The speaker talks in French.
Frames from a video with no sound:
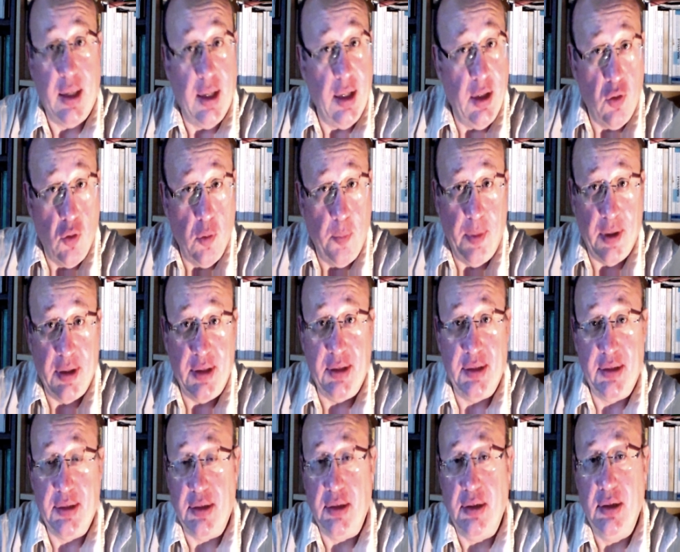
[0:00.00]
à quelques pas
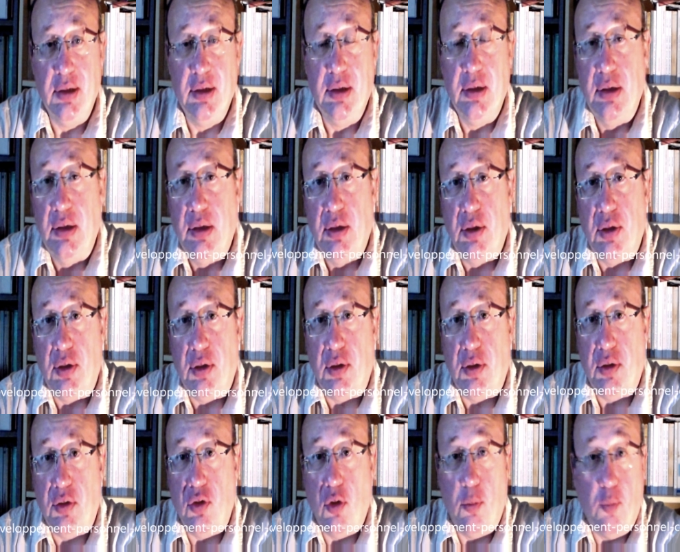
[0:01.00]
d'ici,
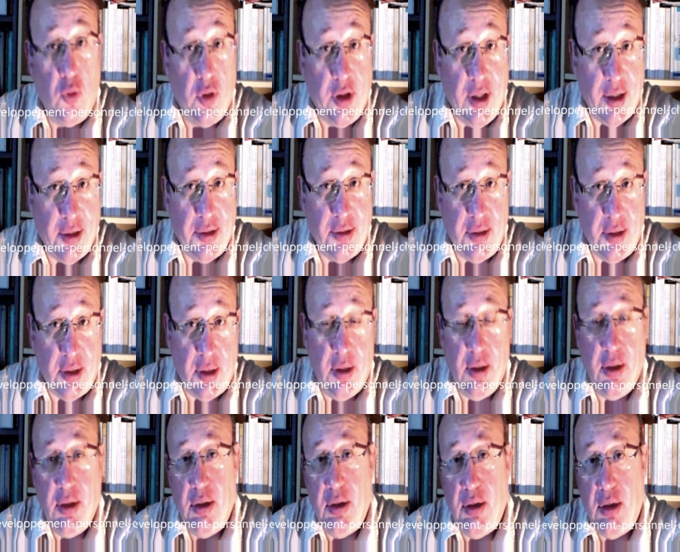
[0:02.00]
euh, dans mon
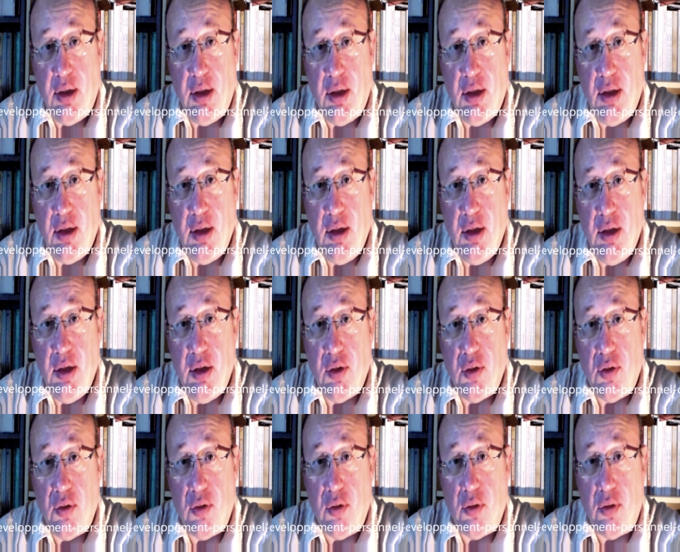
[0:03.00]
quartier, et
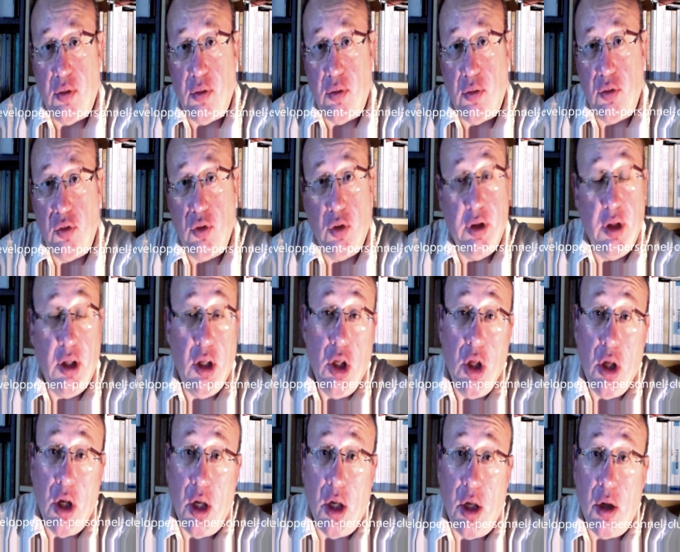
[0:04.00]
qui euh,
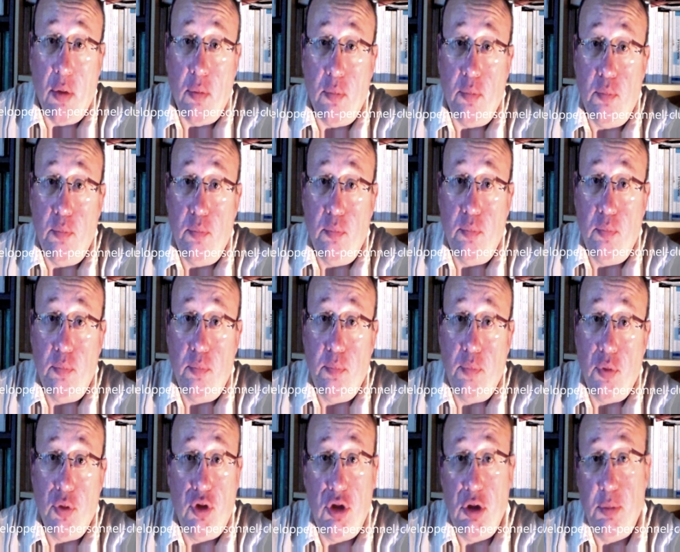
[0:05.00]
tenait un
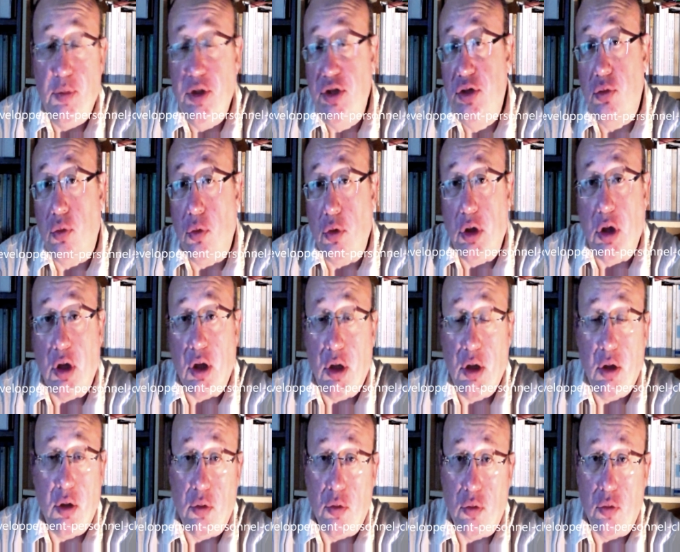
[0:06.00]
petit
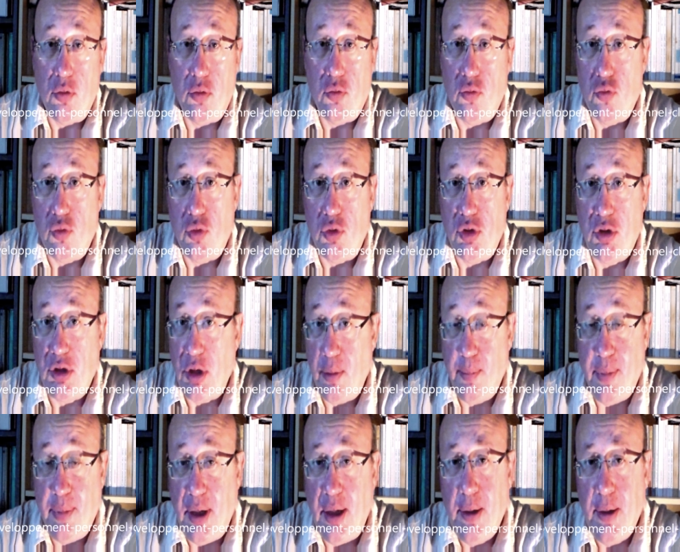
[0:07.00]
bistroquet
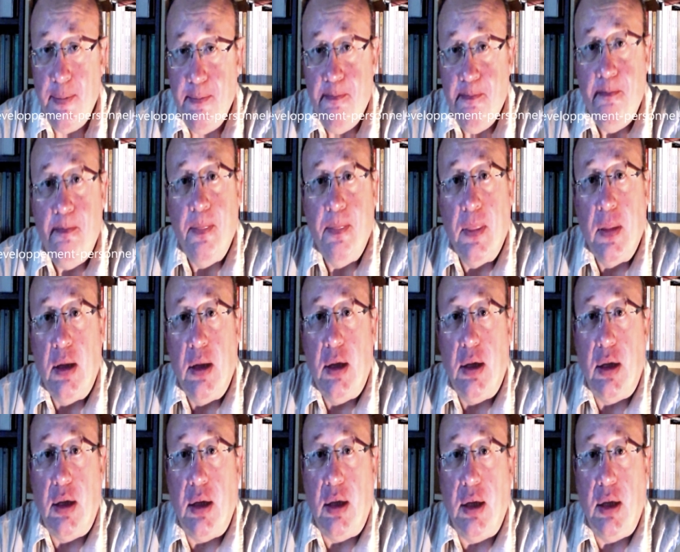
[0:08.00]
sympa
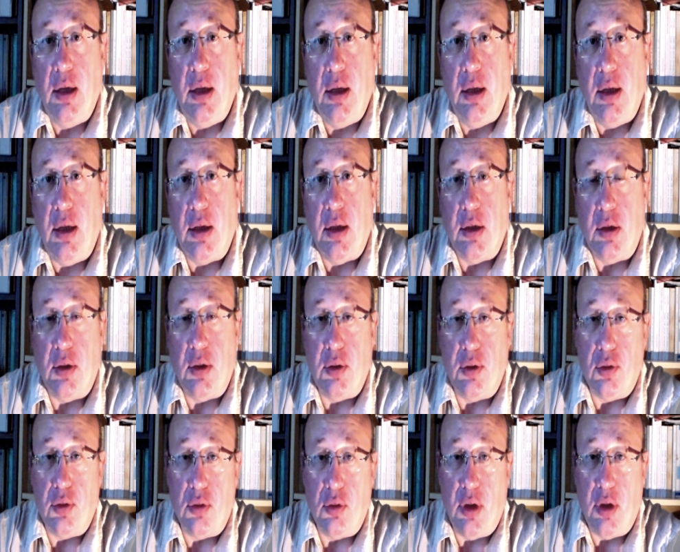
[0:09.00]
et
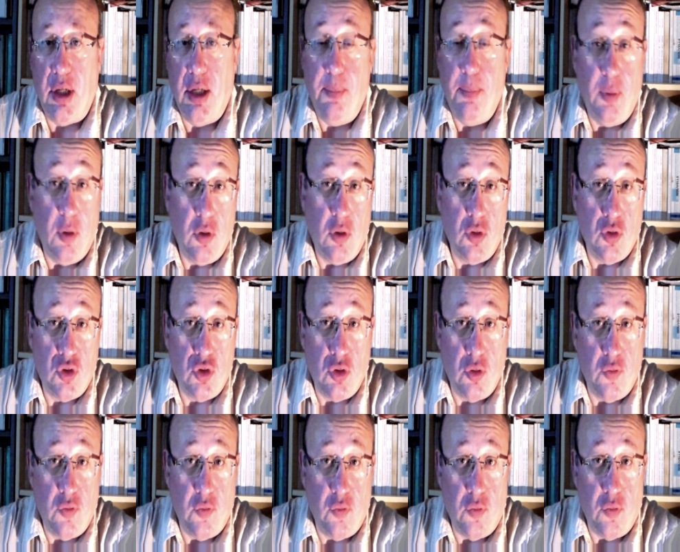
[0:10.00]
euh, à l'époque,
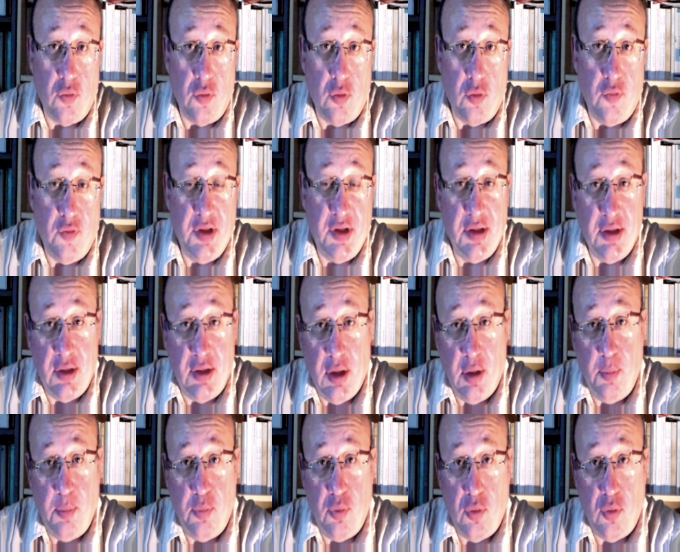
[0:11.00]
je le
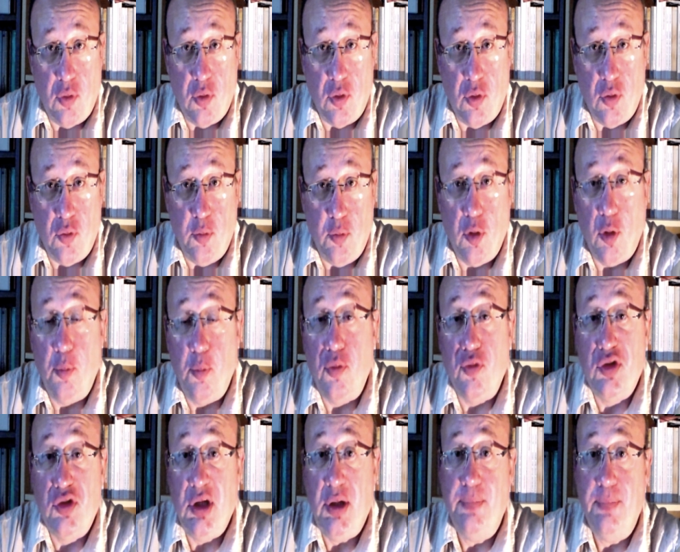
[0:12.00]
visitais pour euh, lui
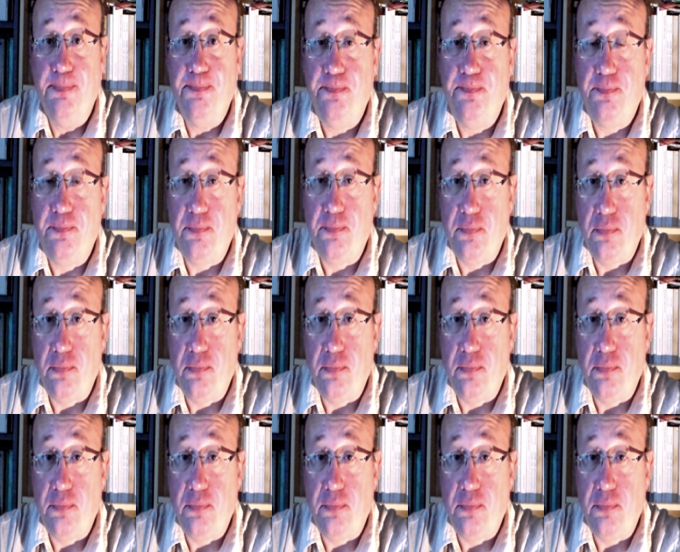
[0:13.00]
proposer